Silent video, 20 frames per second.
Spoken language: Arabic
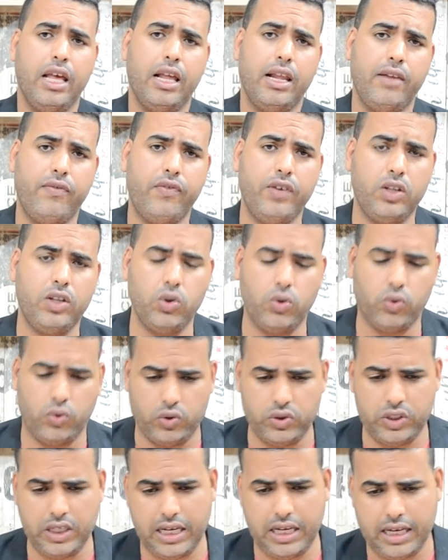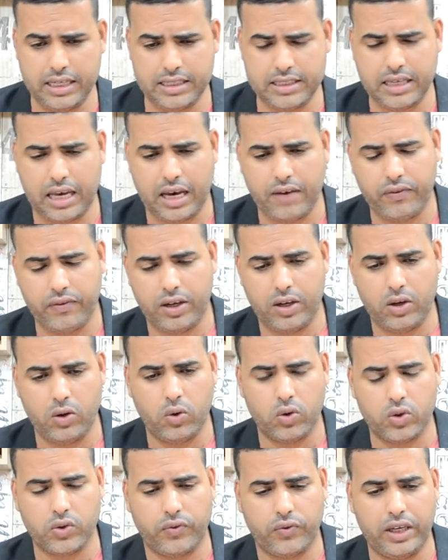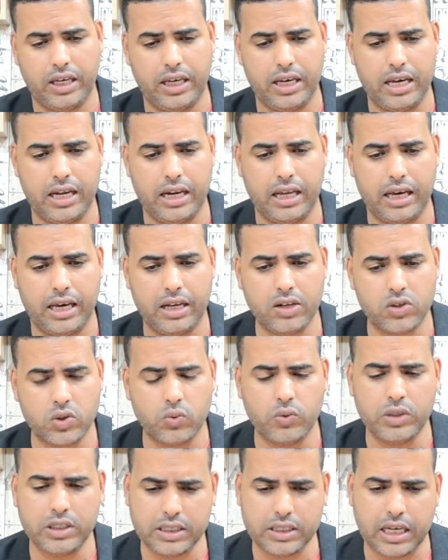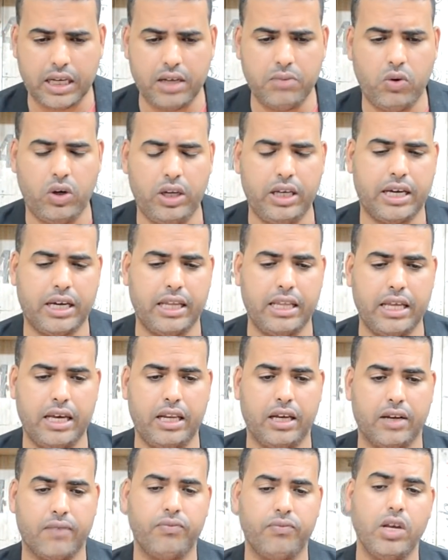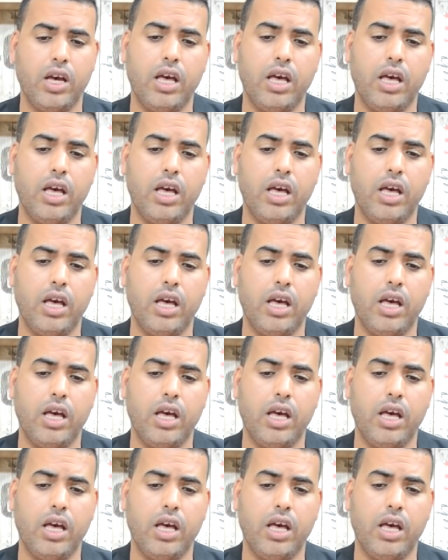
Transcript: الفيديو ديال هذا الصحفي لطفي الغرس ونتكلموا عليه كذلك